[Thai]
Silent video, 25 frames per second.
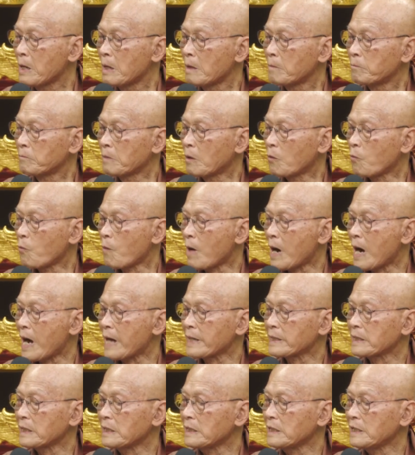เมื่อวาน
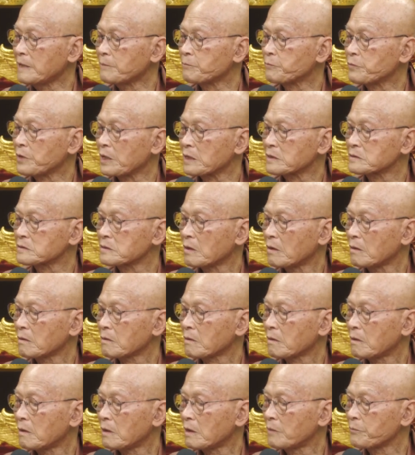นี้ยีิบเจ็ดสอ
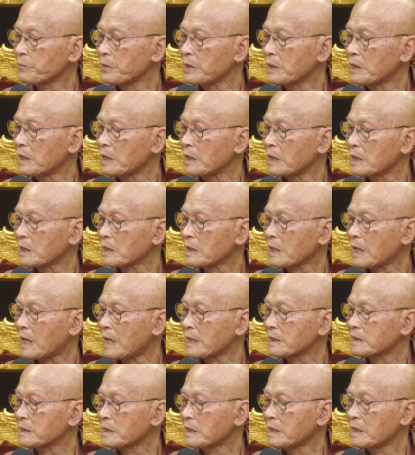คอมีเหตุการ
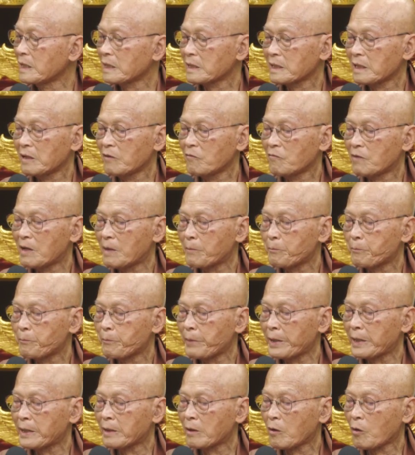ณ์ที่เรียกได้ว่า
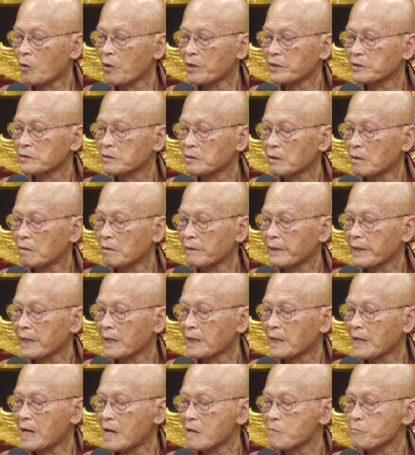เป็นรอยต่อแห่ง
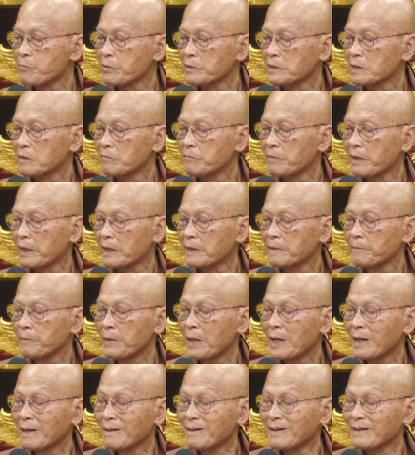การปฏิบัติ
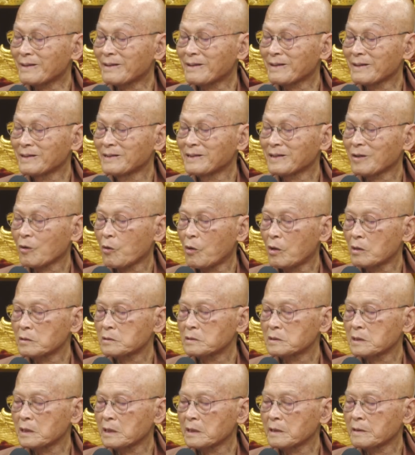ได้เจอของ
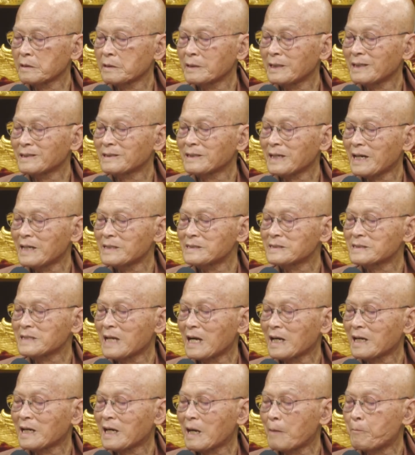จริง ได้ใช้สั
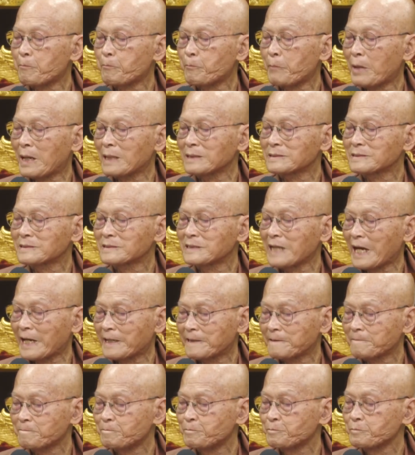งกัปะเจ็ด
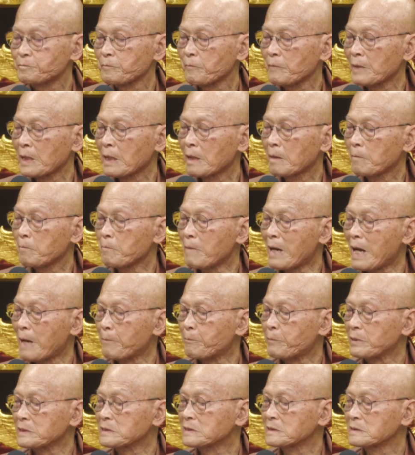แบบ
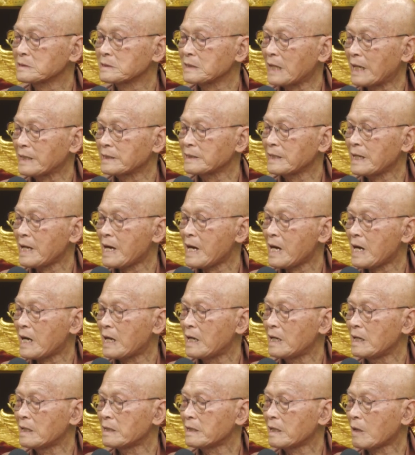ประจันหน้า
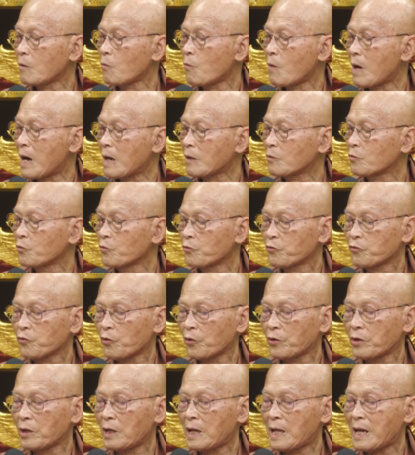ระหว่างกุศ
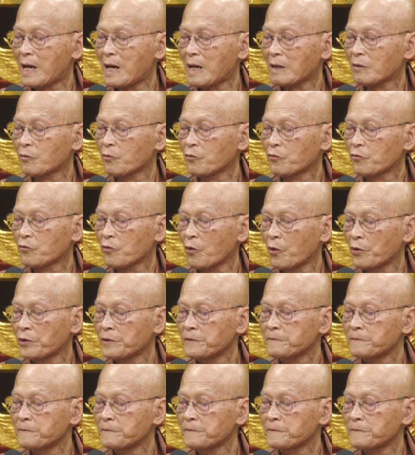ล และอกุศล